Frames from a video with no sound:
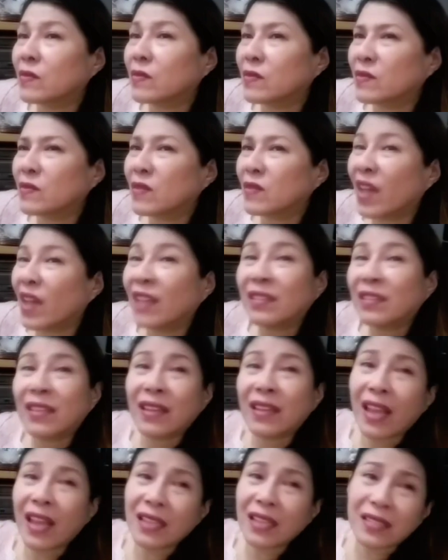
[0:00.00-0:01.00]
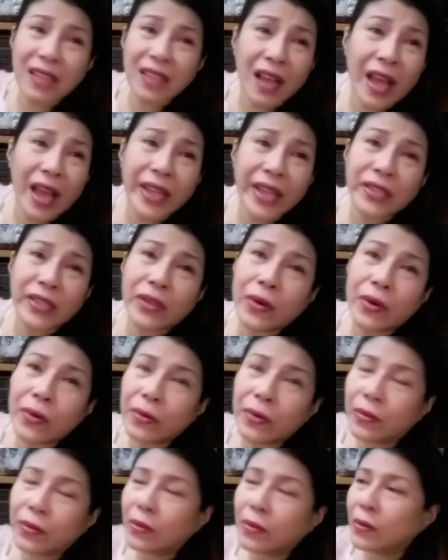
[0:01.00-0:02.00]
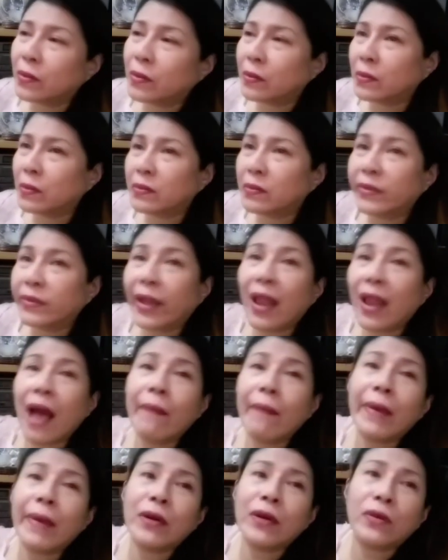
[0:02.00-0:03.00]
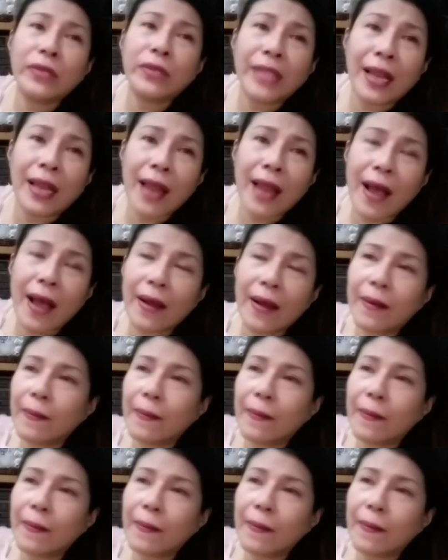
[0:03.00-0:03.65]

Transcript: And the next thing I know, nalaman ko na lang